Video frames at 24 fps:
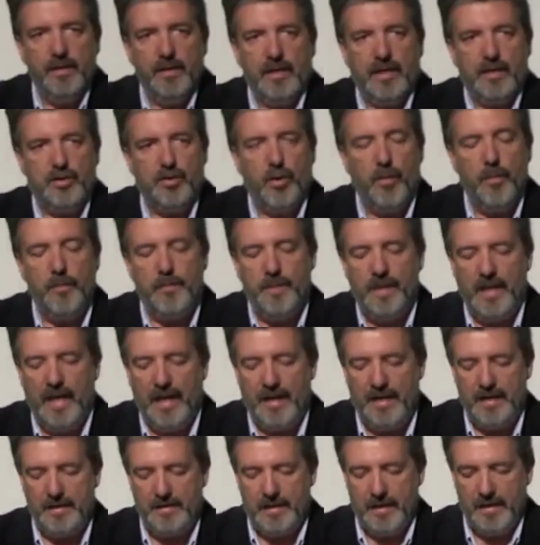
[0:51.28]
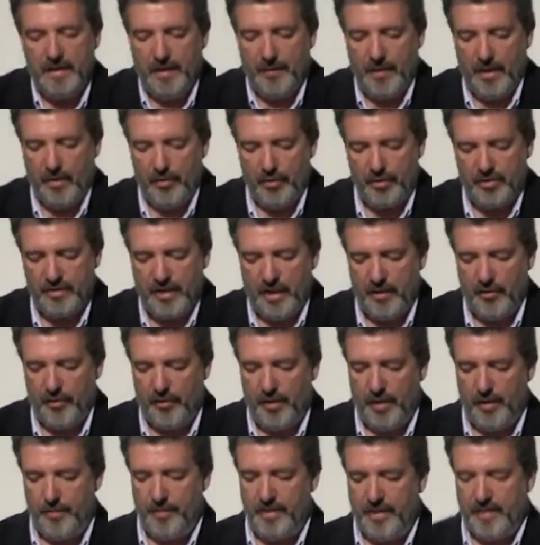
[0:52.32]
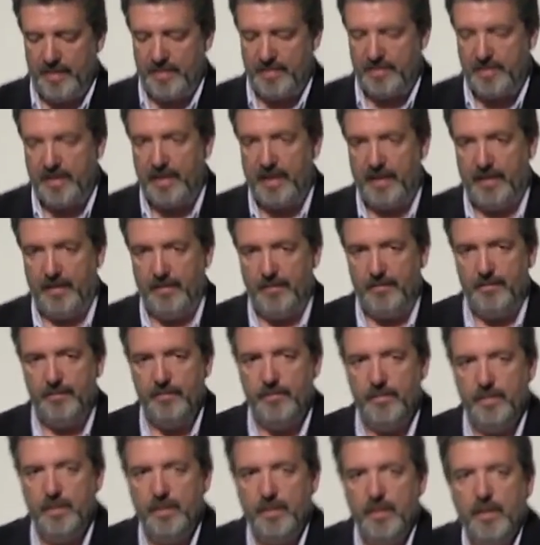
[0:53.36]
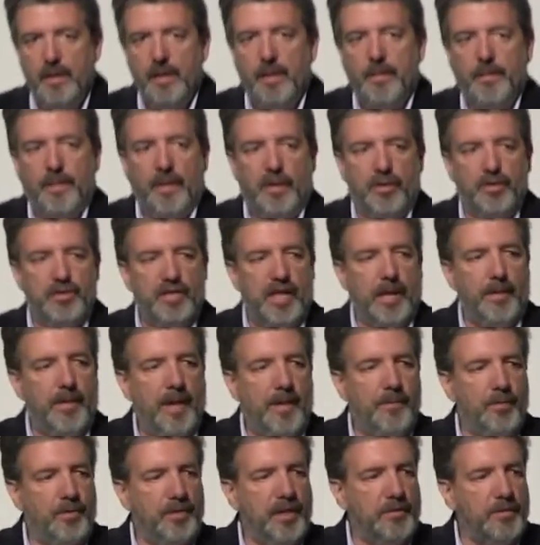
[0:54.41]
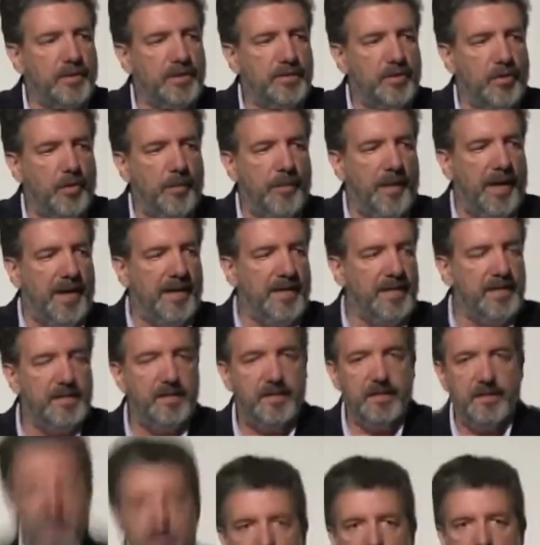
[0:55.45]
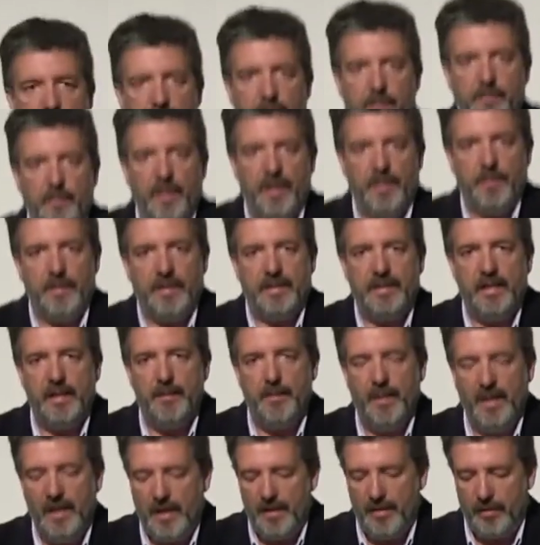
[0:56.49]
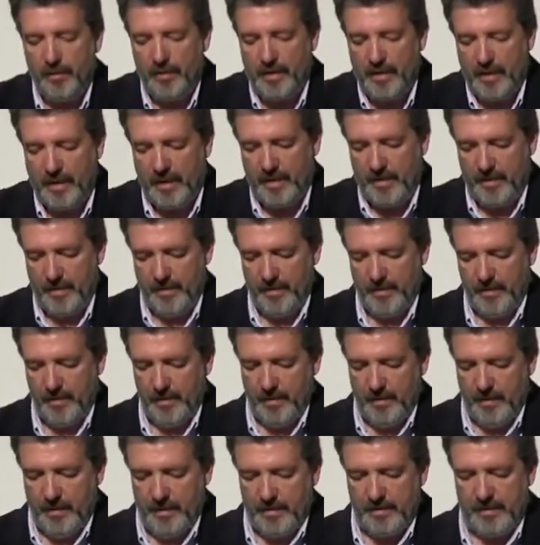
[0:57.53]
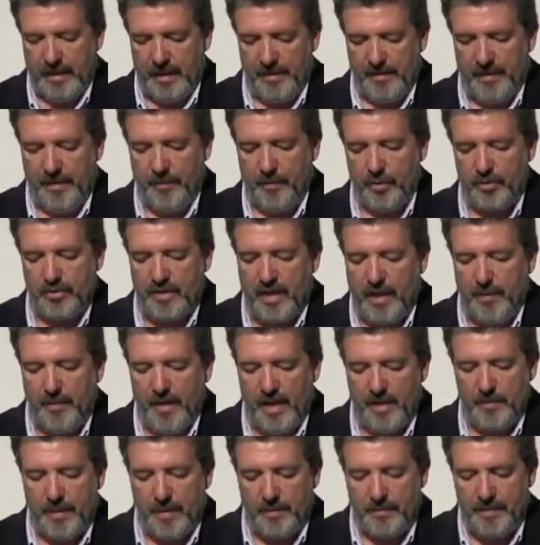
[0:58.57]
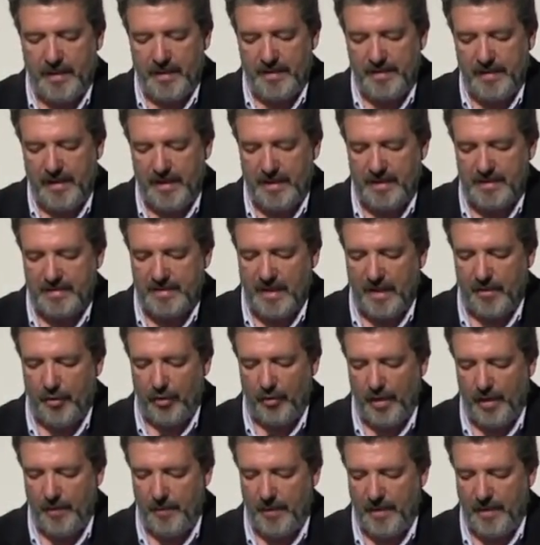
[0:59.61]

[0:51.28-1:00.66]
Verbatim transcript: que son pilares del llamado Estado del Bienestar. Pero si hablamos de nuestro país, permitirme la ironía, tendremos que hablar más bien del Estado del